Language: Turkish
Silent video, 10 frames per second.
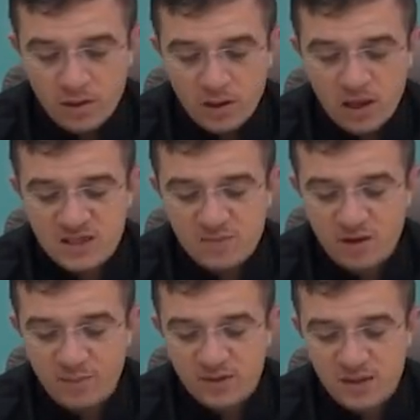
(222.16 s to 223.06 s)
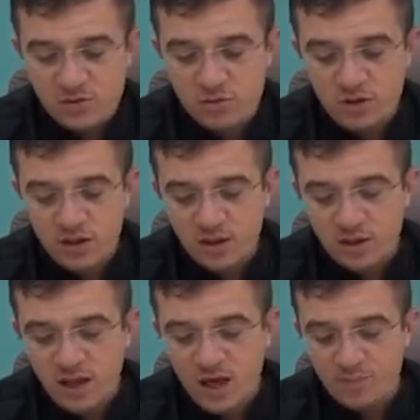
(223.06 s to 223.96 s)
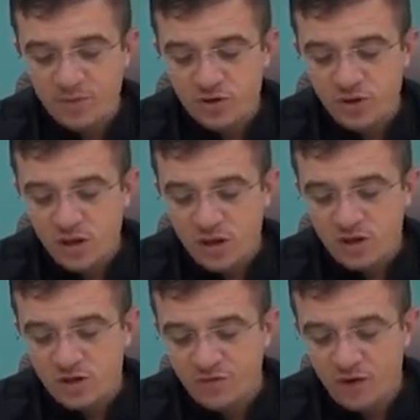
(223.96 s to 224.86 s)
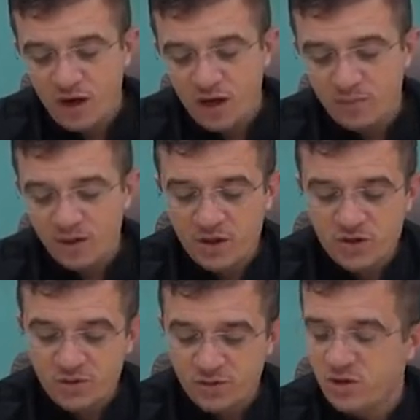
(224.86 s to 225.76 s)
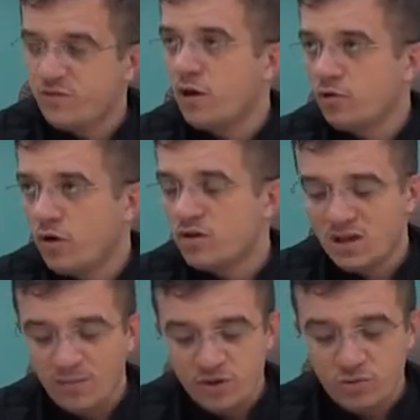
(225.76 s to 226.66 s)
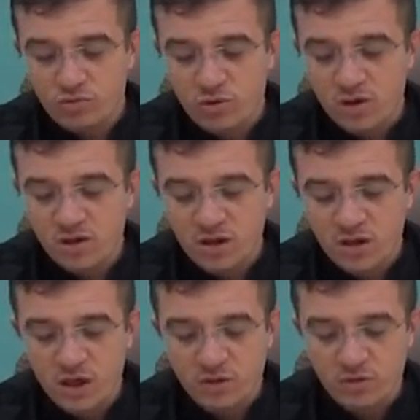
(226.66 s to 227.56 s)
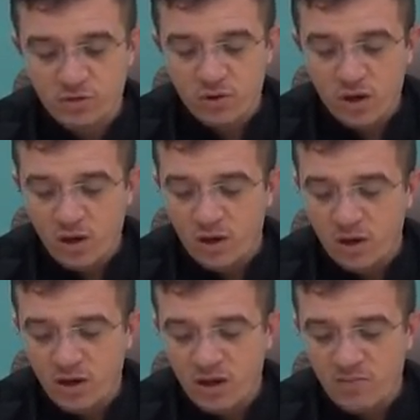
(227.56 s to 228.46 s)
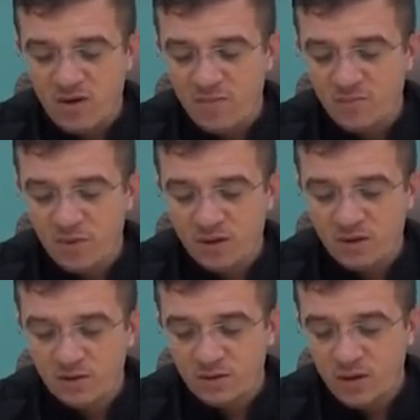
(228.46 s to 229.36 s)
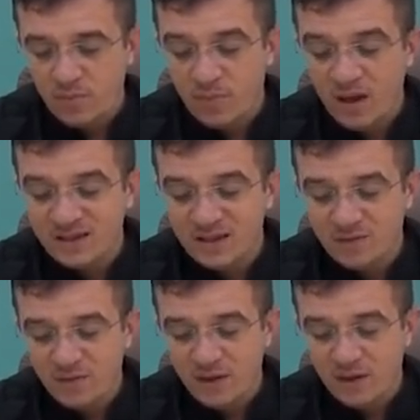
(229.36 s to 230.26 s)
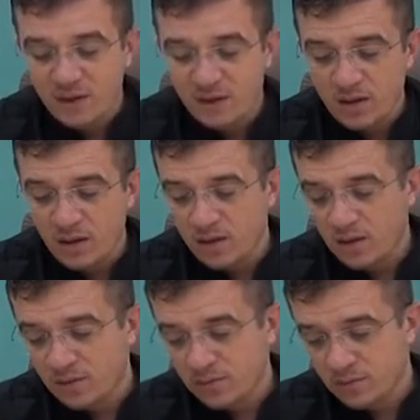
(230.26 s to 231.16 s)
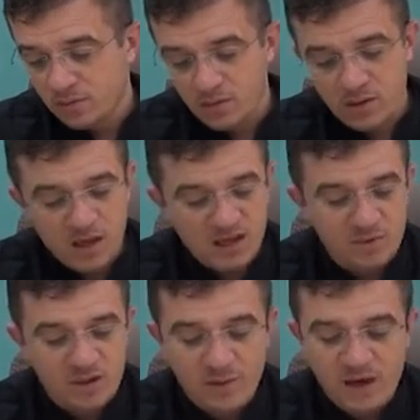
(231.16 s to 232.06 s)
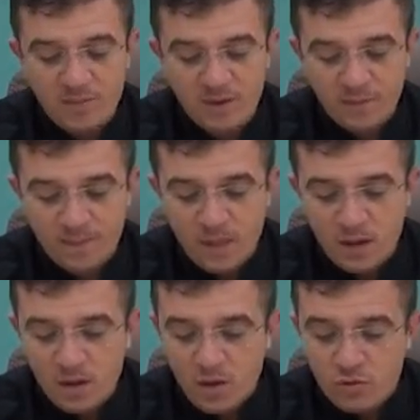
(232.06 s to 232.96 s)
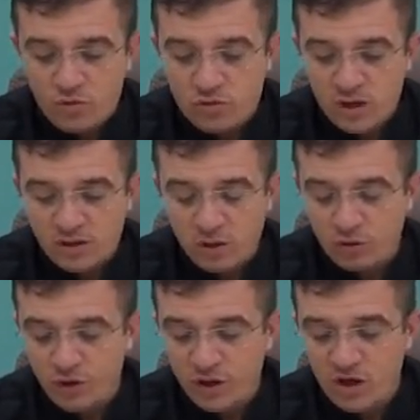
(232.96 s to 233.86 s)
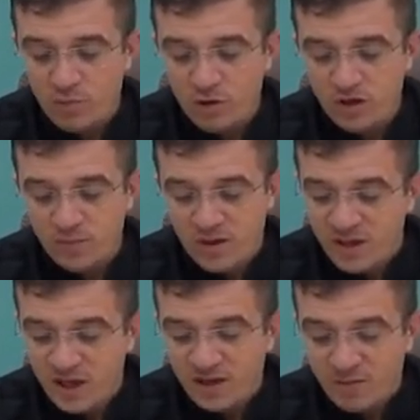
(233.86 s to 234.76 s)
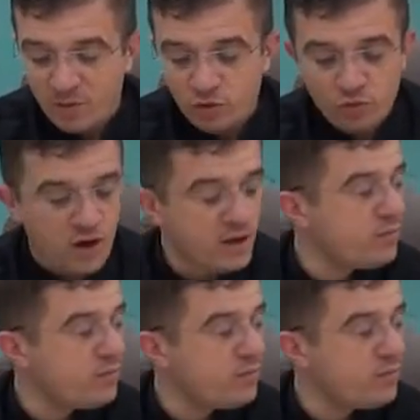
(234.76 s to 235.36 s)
Asım abi sen söyle ne yapmış? Şifa almak için, şifa duası almak için Üstad'ın yanına gidiyor. E, Mehmet Bakır, Balkır ve hanımıyla beraber. Üstad da onları kabul edip Nigar Hanım'a dua